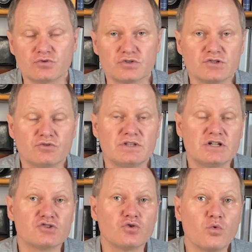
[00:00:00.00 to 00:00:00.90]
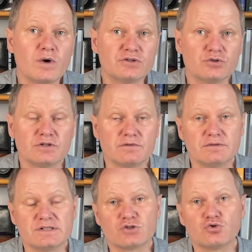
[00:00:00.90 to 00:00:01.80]
Si son tres o cuatro,
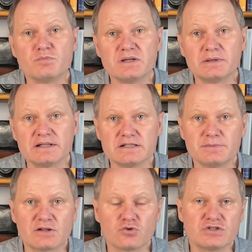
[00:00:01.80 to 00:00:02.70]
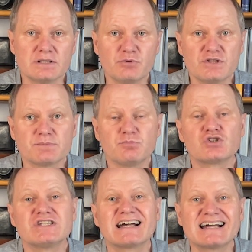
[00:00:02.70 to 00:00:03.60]
es asumible llevar dos trípodes por
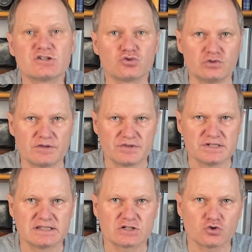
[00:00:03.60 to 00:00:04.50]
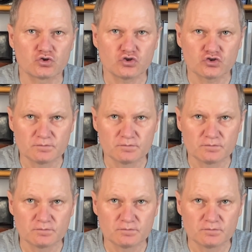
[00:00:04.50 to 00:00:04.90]
si acaso necesitas los dos.